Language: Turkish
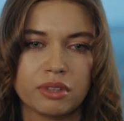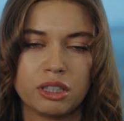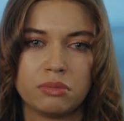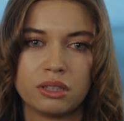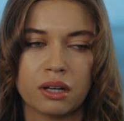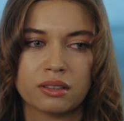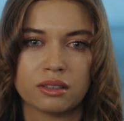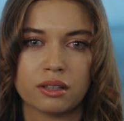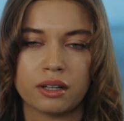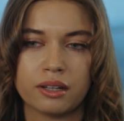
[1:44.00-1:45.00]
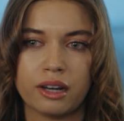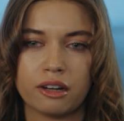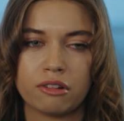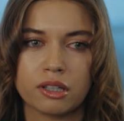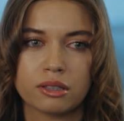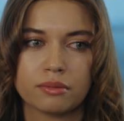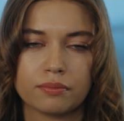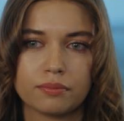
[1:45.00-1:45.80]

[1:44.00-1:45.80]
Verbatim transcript: Kim bilir aklına daha neler var.